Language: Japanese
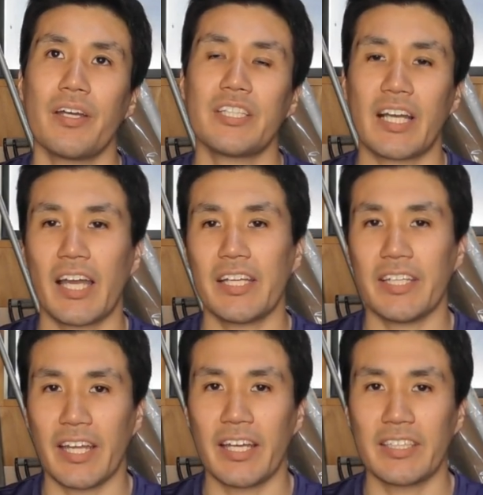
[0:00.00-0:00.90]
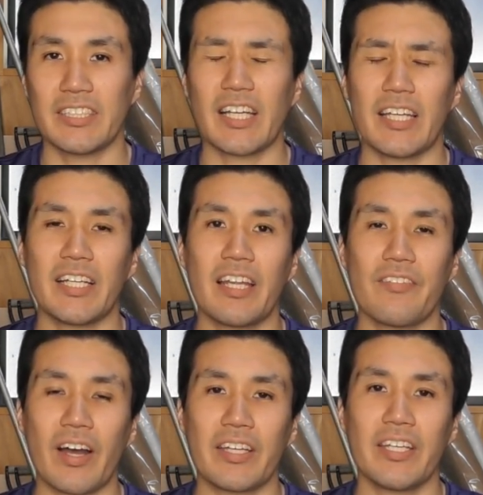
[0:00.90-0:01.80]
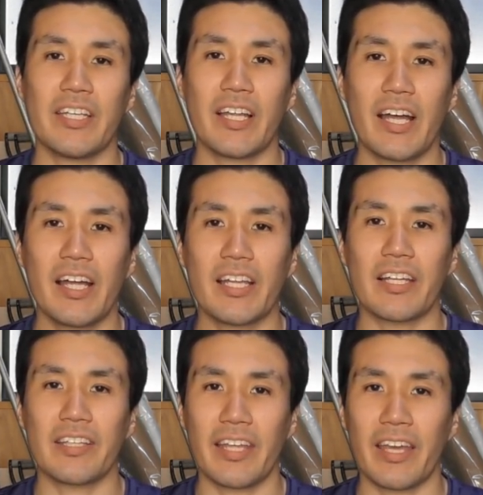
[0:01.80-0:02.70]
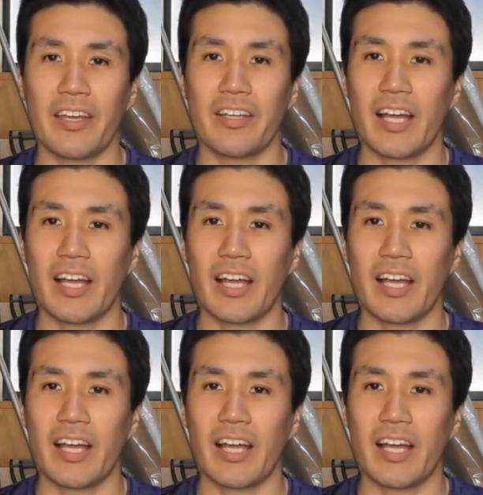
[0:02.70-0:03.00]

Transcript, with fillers: 社会にね、時代になればいいなぁなんて、